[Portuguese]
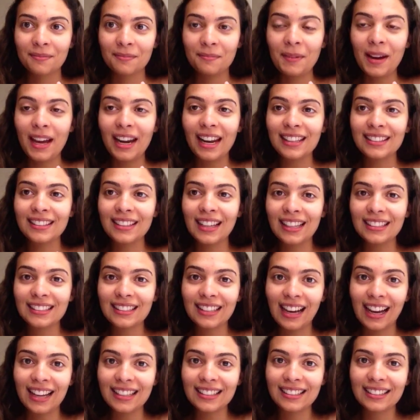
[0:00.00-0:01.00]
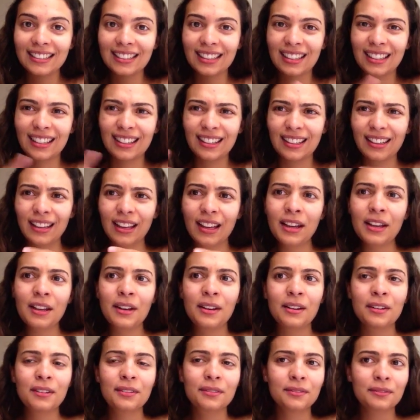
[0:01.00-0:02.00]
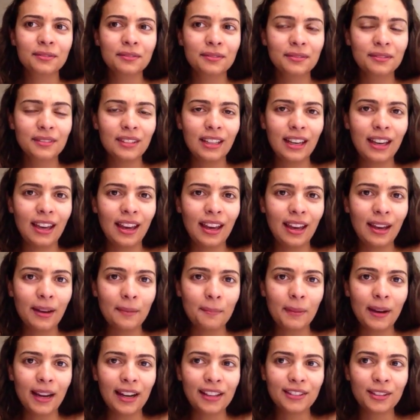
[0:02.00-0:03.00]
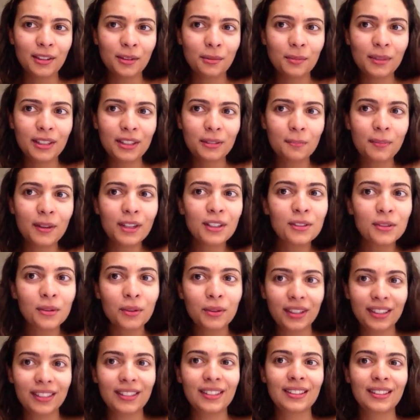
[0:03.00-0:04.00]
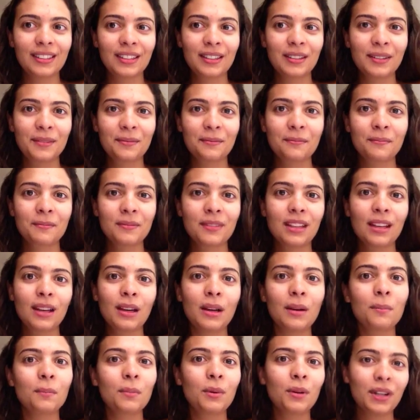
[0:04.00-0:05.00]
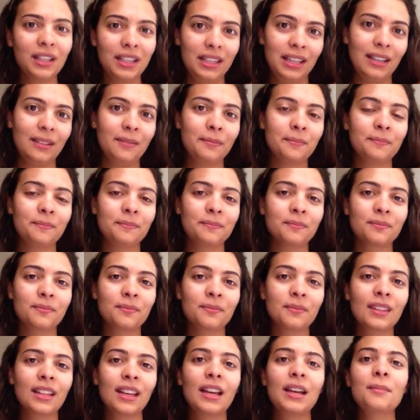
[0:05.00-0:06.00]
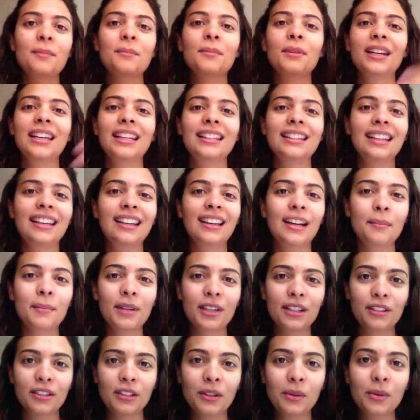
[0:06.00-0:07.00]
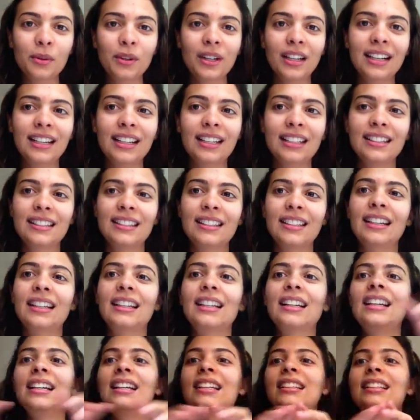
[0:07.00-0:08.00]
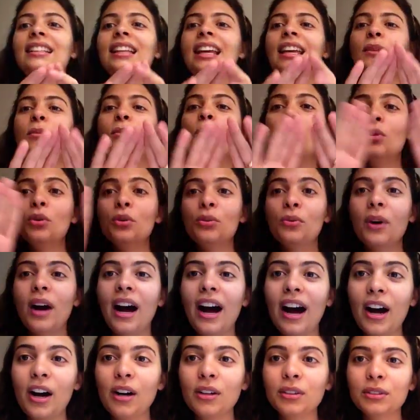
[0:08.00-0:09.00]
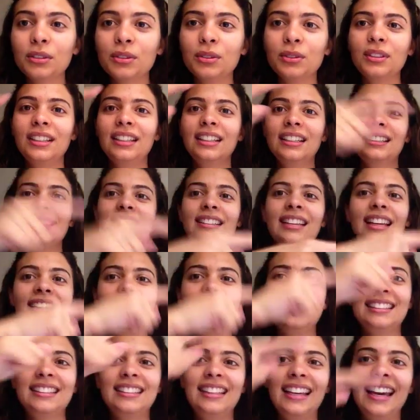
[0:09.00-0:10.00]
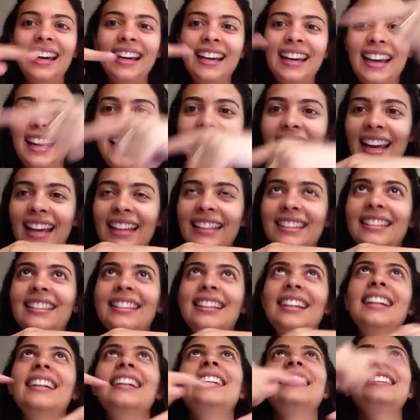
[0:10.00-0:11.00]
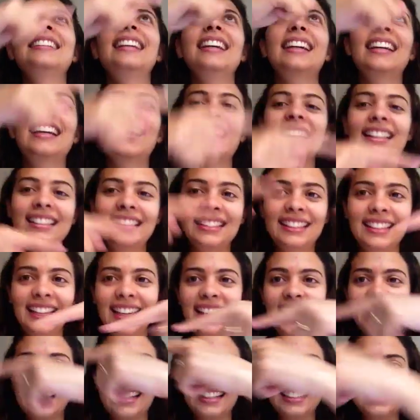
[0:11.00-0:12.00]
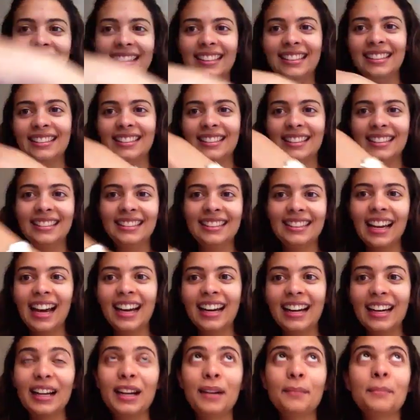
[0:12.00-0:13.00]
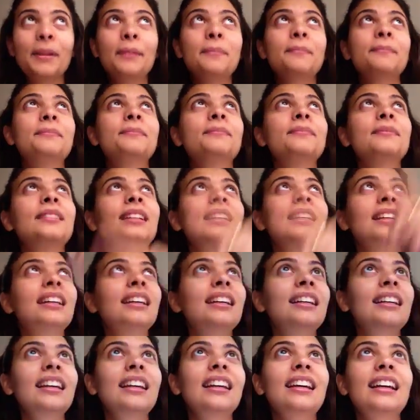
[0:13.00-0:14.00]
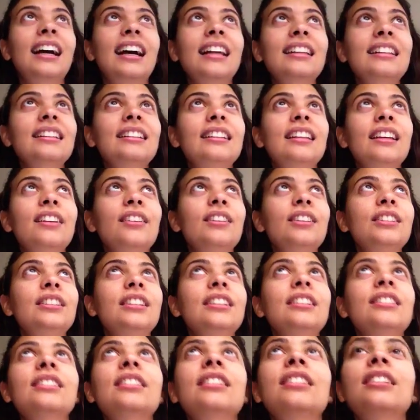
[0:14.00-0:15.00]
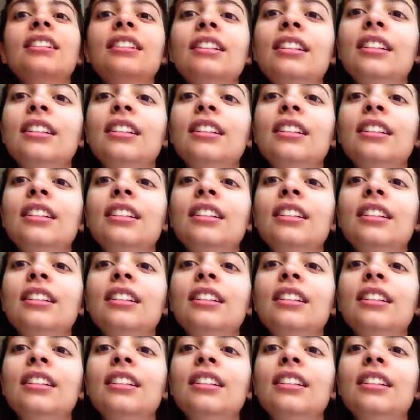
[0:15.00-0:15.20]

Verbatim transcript: parece que as casas aqui é, parecem umas prisões. Por quê? Porque tem câmera de segurança, tem muro alto, tem cerca elétrica, tem aquela cerca assim de, de arame. Que em casa tem, ó, gente.